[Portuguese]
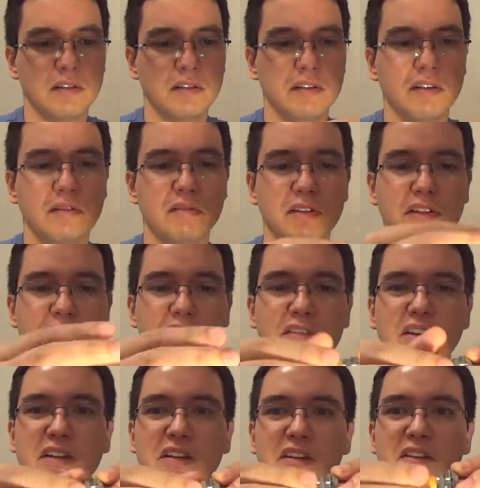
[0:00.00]
Então ele
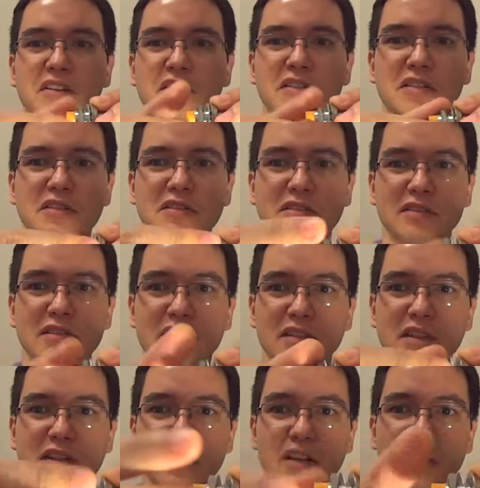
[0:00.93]
vem aqui, ó,
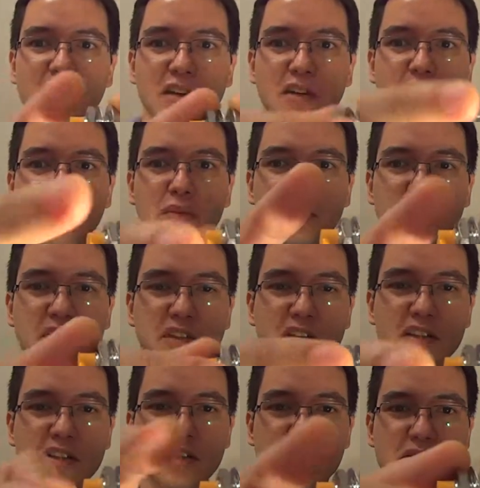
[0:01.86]

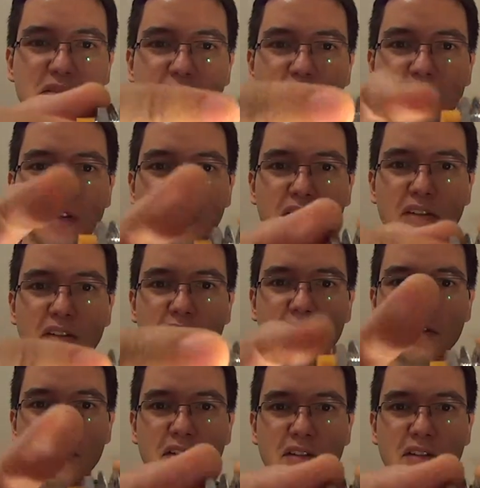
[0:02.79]
rosqueadinho aqui.